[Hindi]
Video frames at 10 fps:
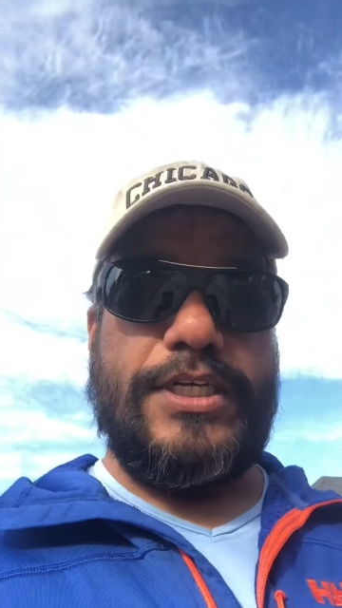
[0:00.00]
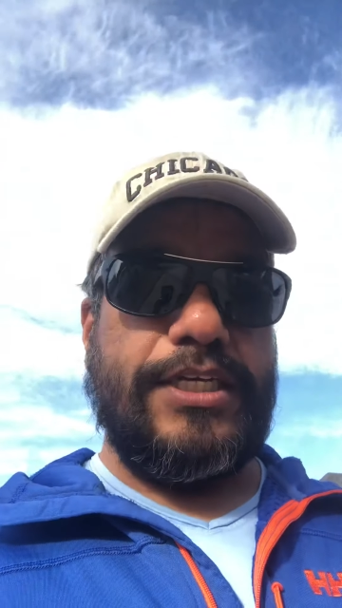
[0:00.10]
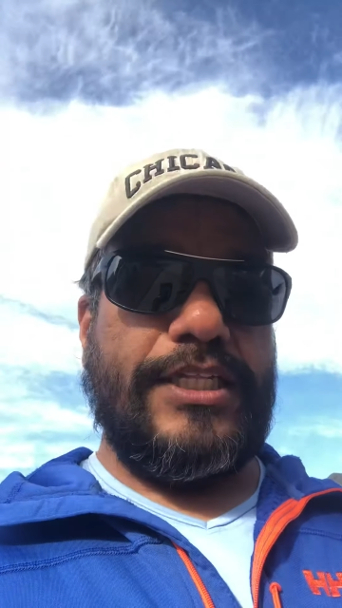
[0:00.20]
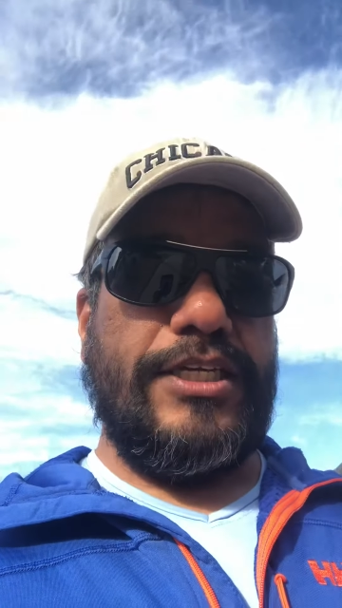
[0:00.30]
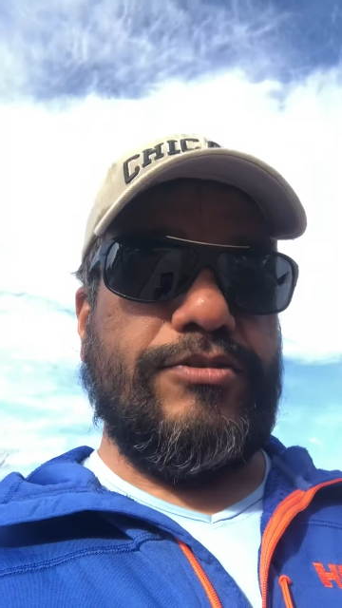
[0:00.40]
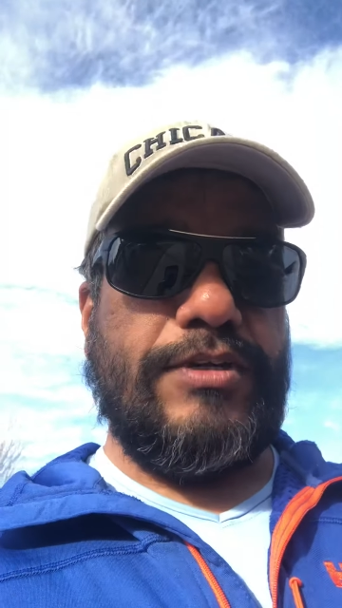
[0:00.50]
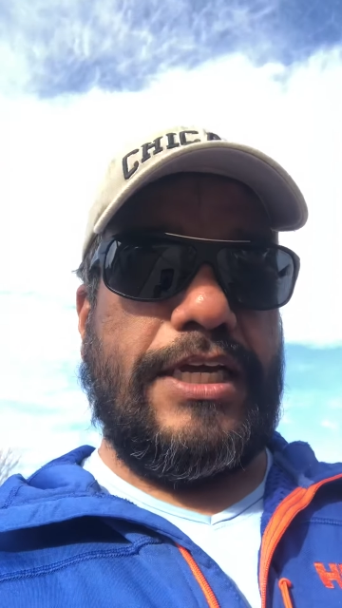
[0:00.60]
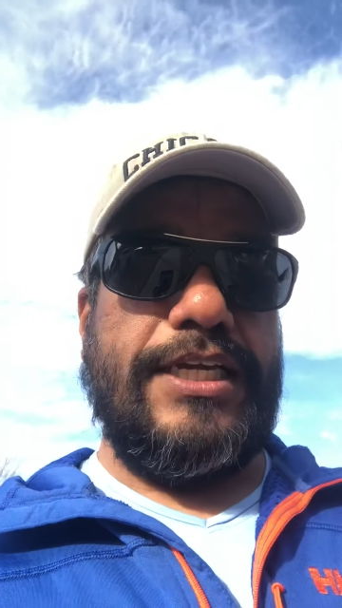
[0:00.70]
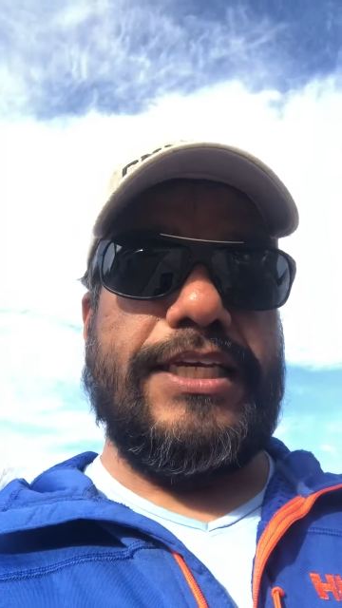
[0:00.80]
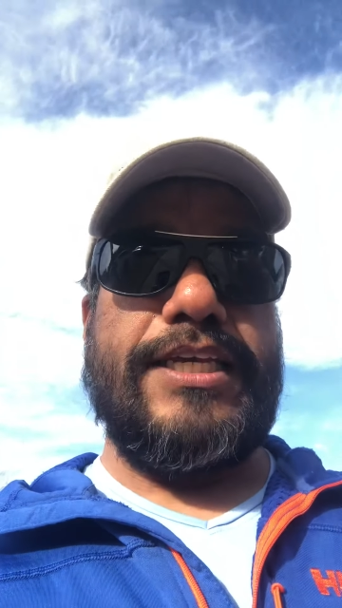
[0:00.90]
करके देखूं
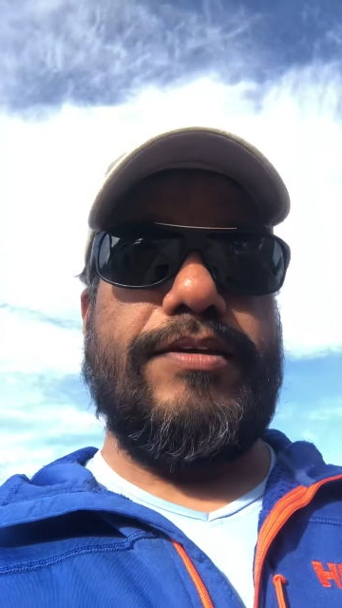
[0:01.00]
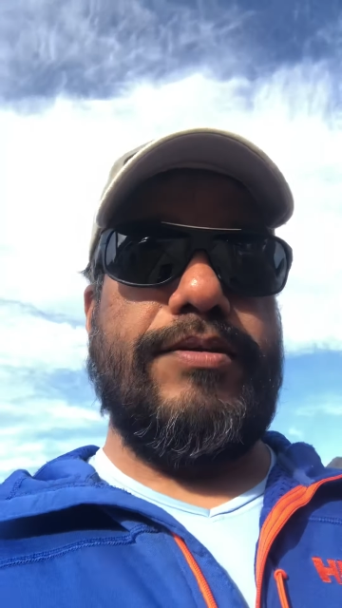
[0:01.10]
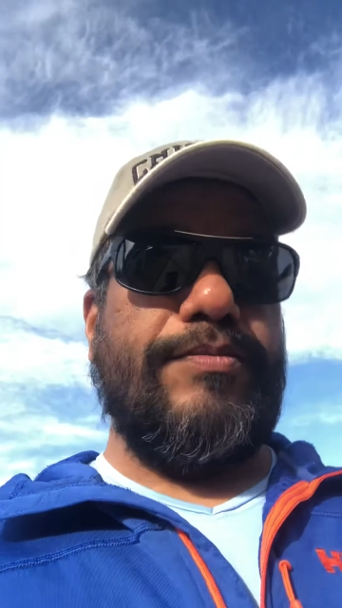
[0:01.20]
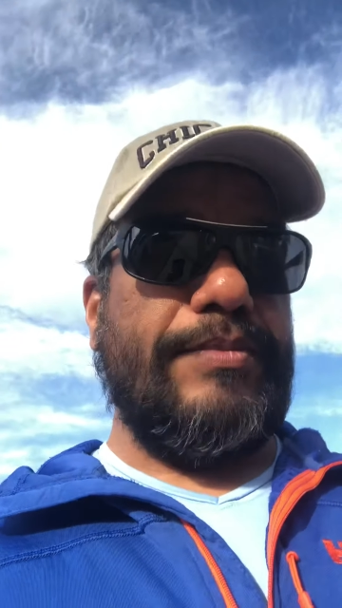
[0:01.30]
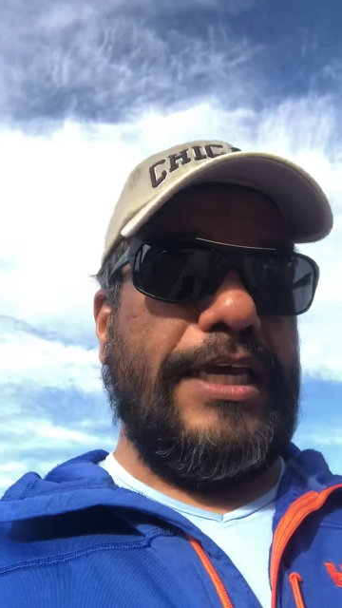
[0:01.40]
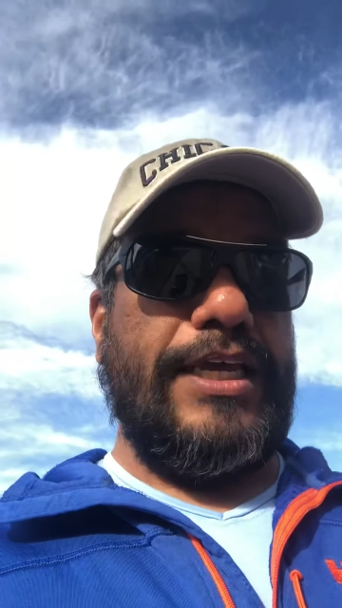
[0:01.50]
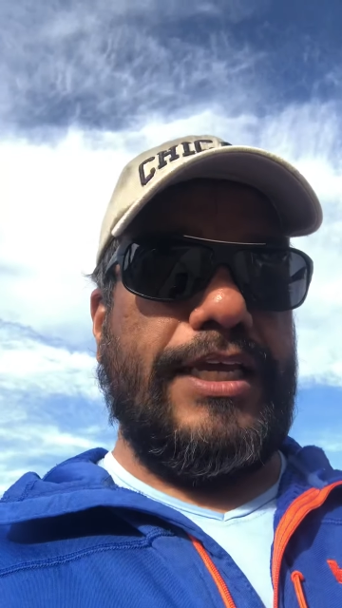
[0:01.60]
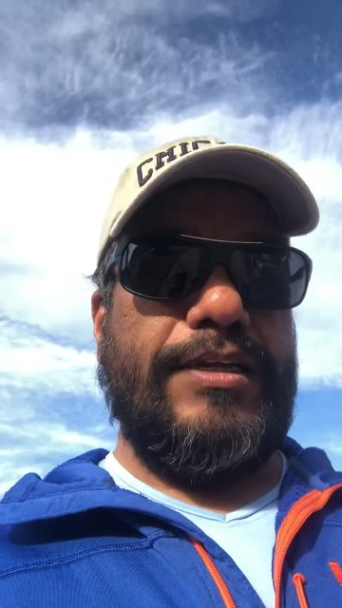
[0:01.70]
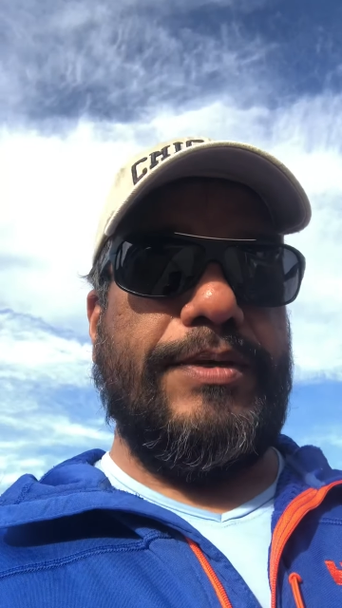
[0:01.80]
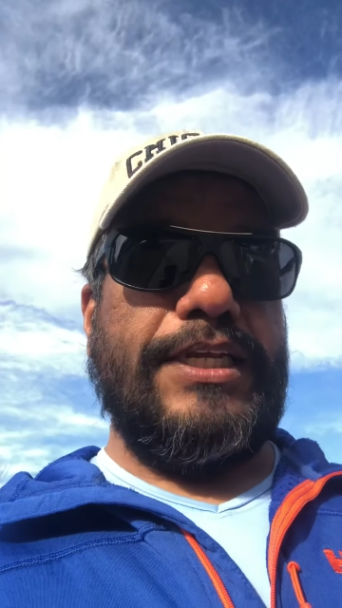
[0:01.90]
हालांकि मैं
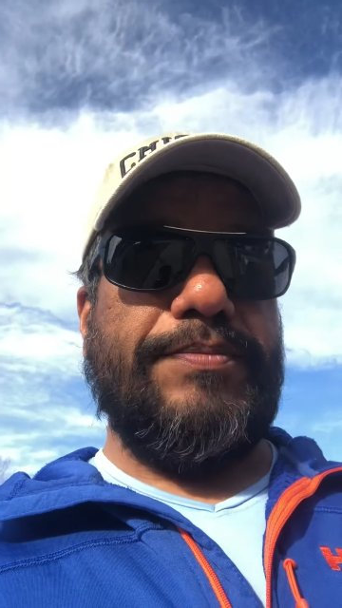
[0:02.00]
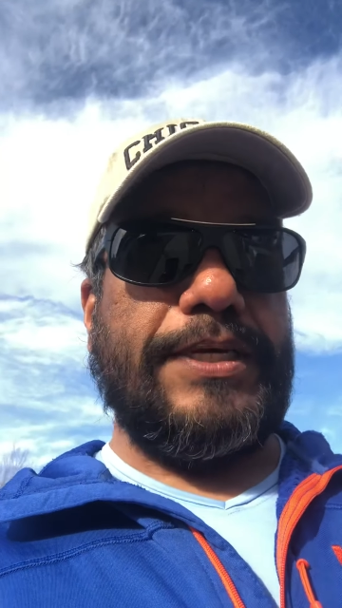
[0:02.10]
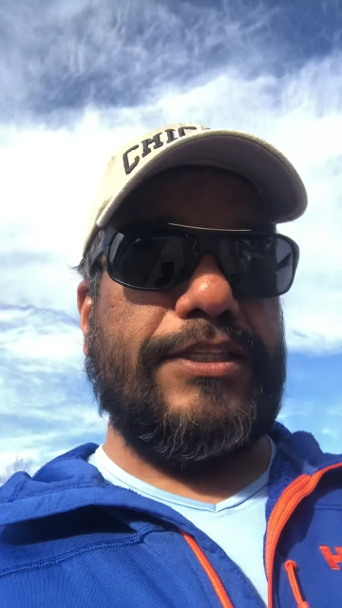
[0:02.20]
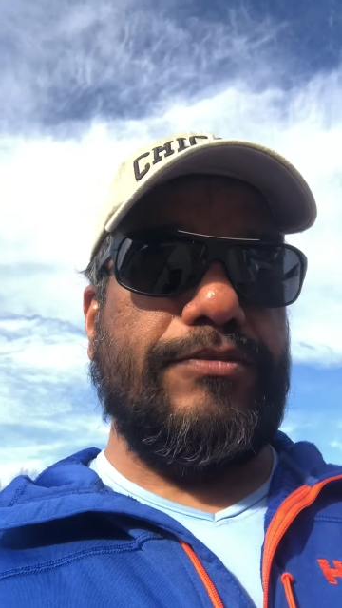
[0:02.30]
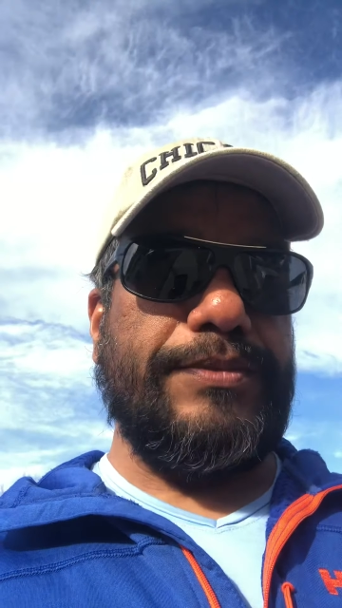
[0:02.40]
हिल भी नहीं पाता हूं